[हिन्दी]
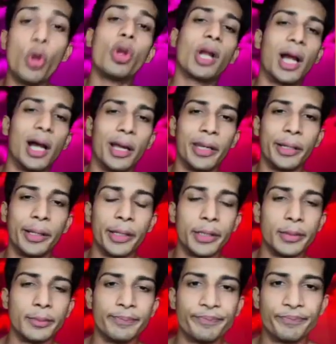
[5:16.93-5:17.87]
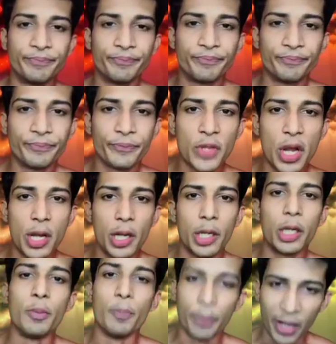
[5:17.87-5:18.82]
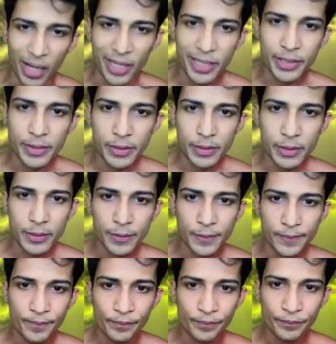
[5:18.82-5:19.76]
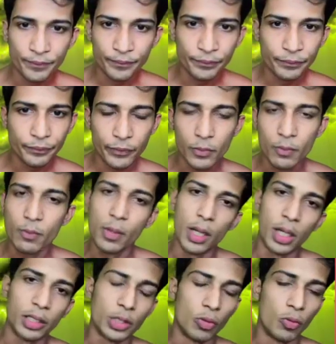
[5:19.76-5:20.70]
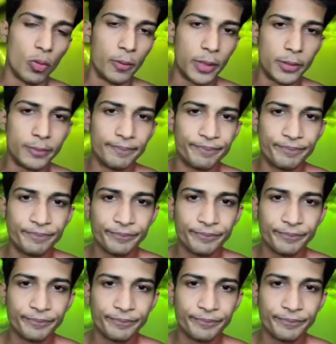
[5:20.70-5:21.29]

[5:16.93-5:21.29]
बोल कहाँ आने का है आ जाऊंगा मैं